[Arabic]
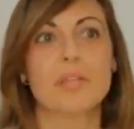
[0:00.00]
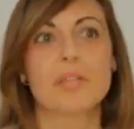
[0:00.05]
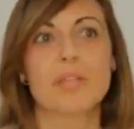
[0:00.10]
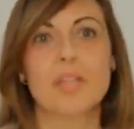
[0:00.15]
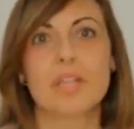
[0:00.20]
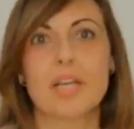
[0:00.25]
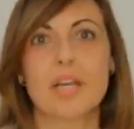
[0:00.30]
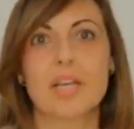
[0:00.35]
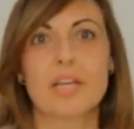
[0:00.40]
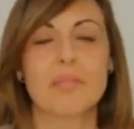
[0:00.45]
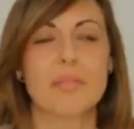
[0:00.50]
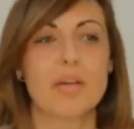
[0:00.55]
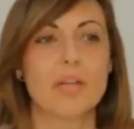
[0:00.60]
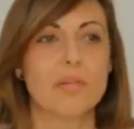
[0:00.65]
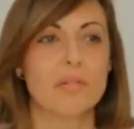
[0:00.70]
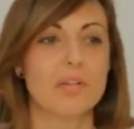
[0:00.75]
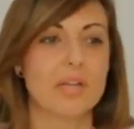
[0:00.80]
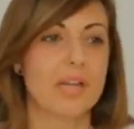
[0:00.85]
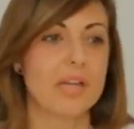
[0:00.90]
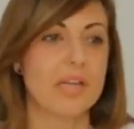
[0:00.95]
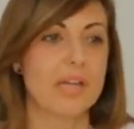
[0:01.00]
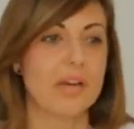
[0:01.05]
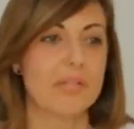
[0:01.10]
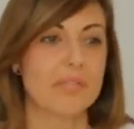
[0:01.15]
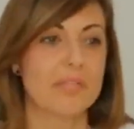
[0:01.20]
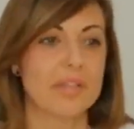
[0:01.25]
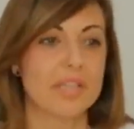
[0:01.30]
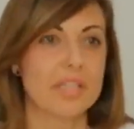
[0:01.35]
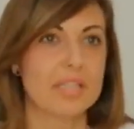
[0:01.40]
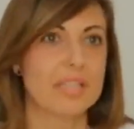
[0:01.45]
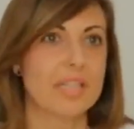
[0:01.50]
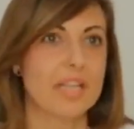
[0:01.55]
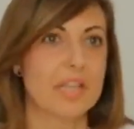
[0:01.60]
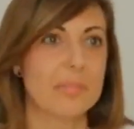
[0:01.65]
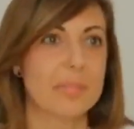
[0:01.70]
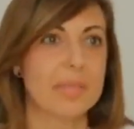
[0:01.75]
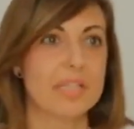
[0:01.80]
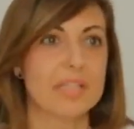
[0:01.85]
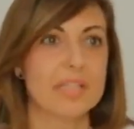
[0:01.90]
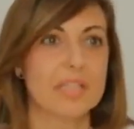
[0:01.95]
طبعا لو في عرض انا هروح بس انا
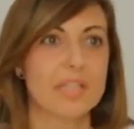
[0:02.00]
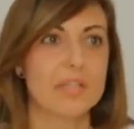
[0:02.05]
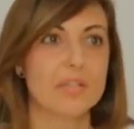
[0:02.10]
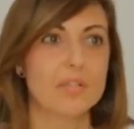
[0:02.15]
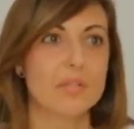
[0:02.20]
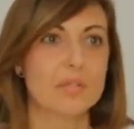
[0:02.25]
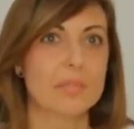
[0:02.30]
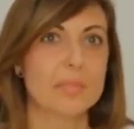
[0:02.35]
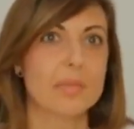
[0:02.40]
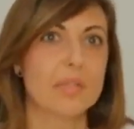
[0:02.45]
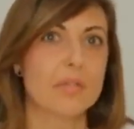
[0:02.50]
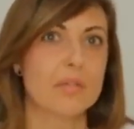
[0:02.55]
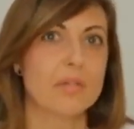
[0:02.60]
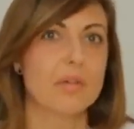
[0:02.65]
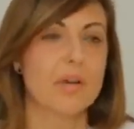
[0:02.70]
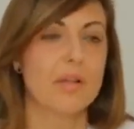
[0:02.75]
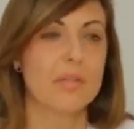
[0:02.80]
مرتاحه هنا اكتر